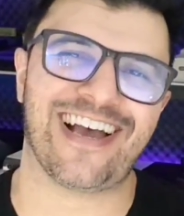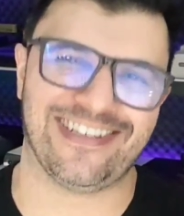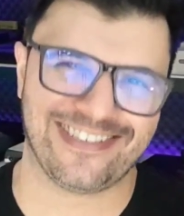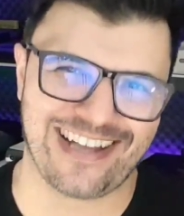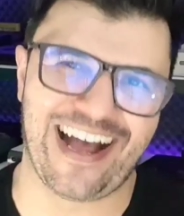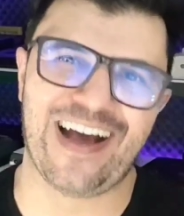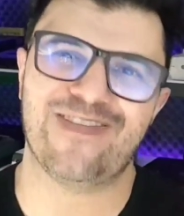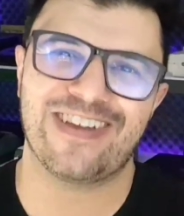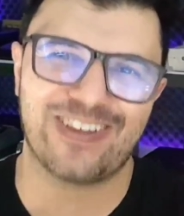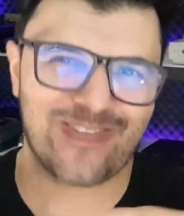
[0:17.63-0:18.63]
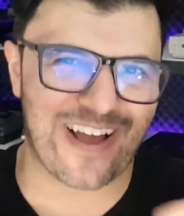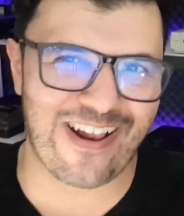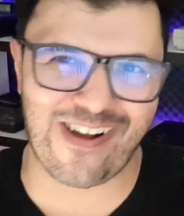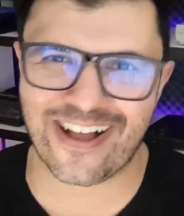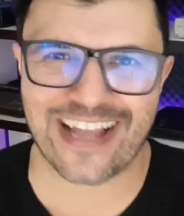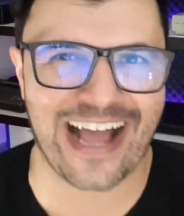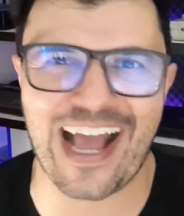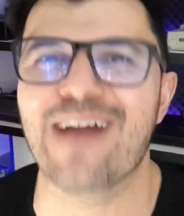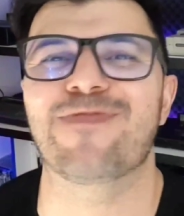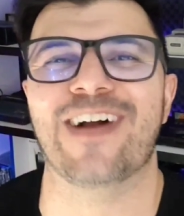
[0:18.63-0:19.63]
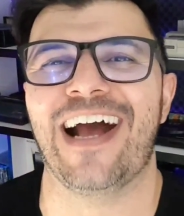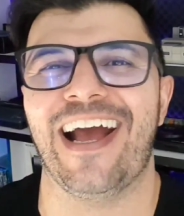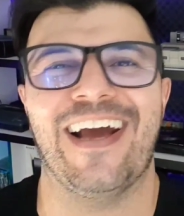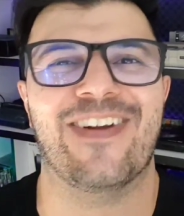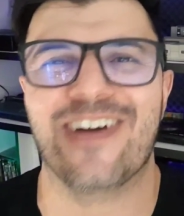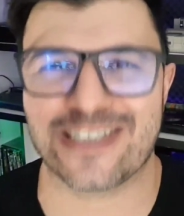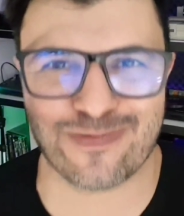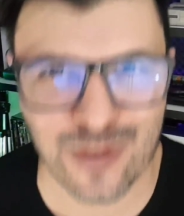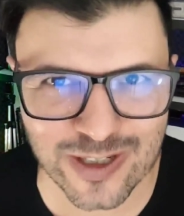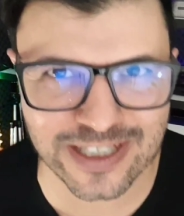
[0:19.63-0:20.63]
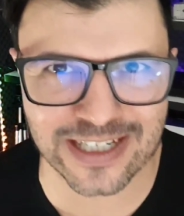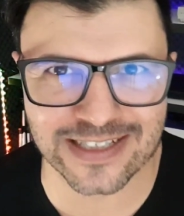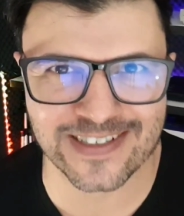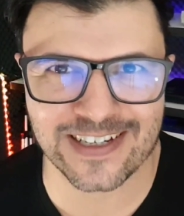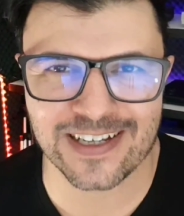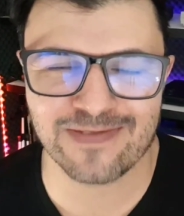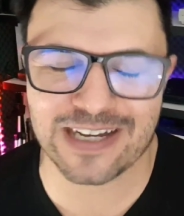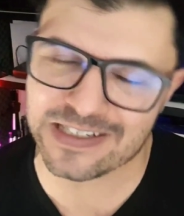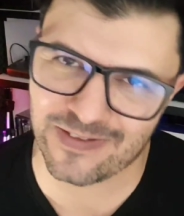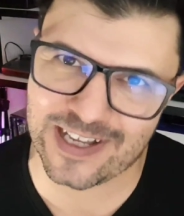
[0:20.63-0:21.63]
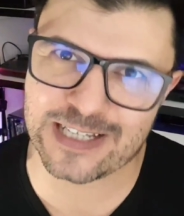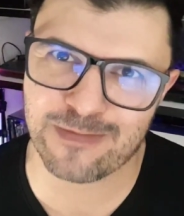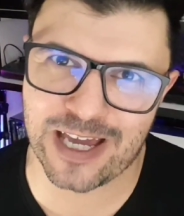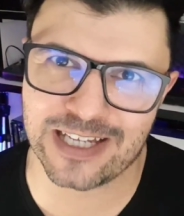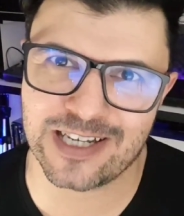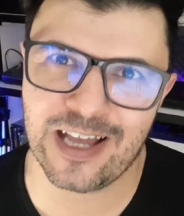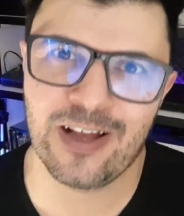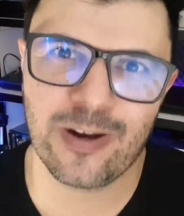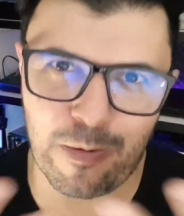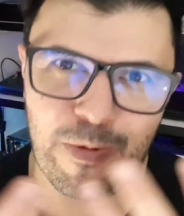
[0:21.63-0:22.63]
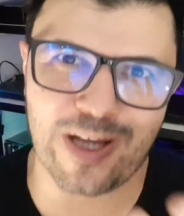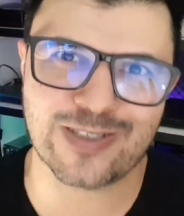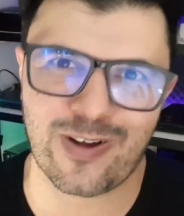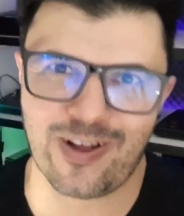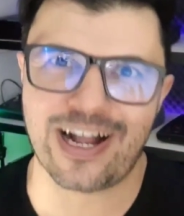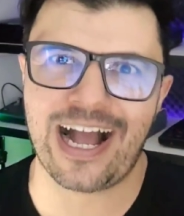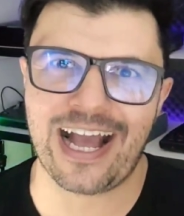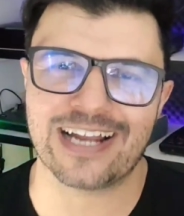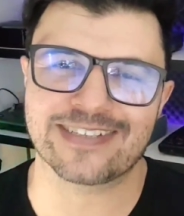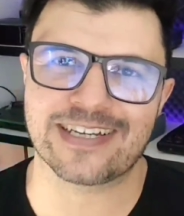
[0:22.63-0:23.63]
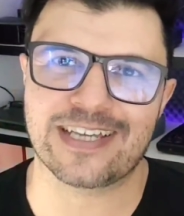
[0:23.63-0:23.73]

já sabem que o melhor da época eram as músicas. Mas infelizmente não posso colocar elas